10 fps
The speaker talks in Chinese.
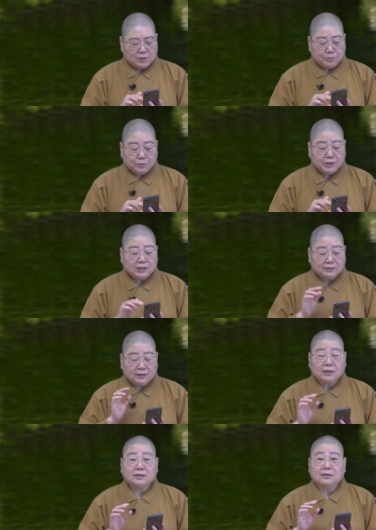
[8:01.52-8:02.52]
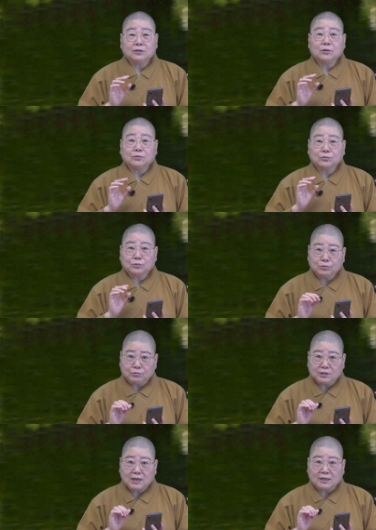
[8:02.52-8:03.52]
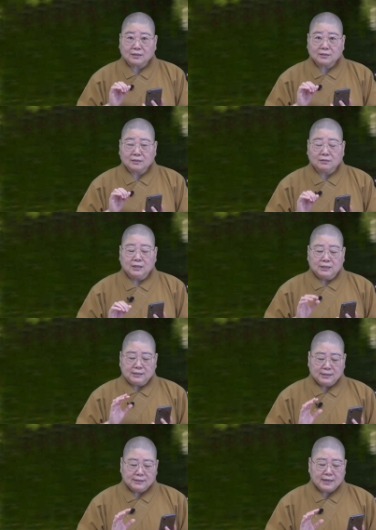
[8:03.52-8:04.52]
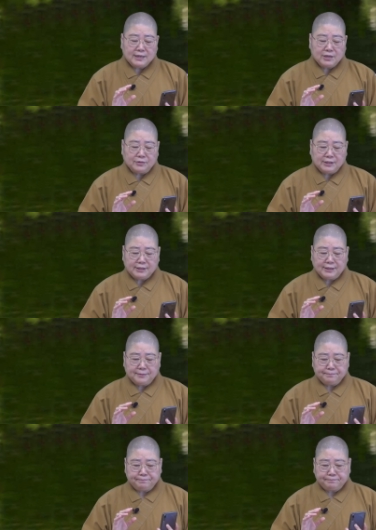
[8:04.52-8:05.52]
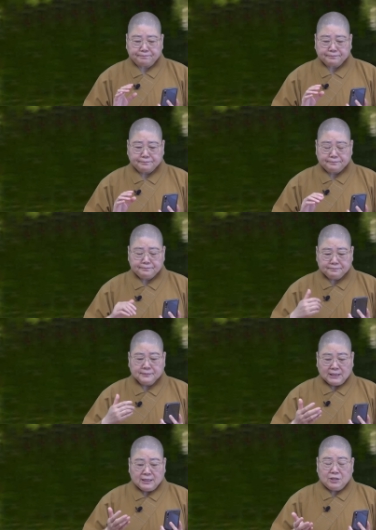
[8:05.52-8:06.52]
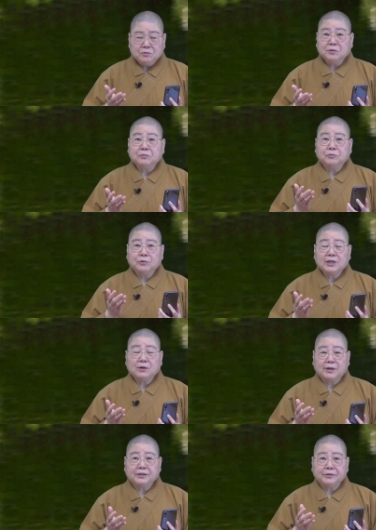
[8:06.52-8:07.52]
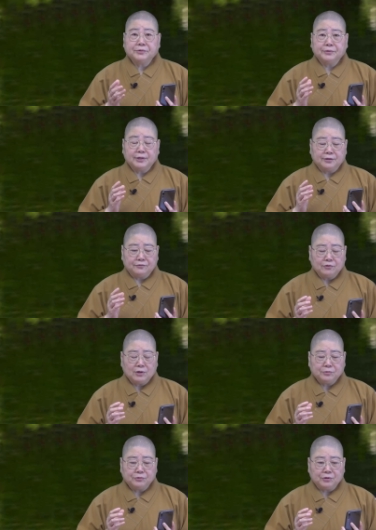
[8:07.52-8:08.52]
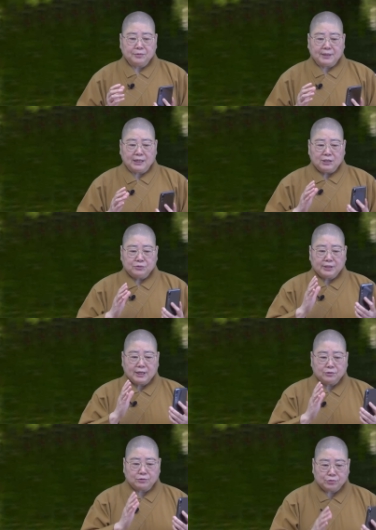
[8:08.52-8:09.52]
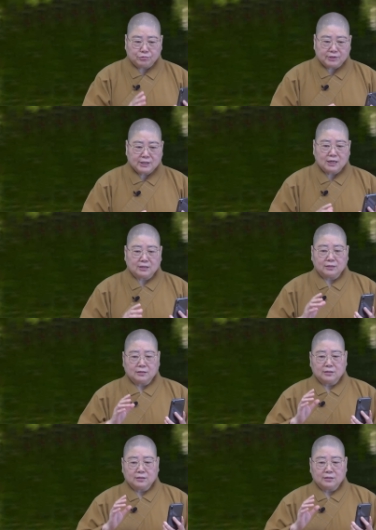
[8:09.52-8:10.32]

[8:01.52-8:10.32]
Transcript: 不一定用土葬啊、哦，现在也有一些。因为我们渥太华也有啊佛光墓园嘛，所以它有土葬，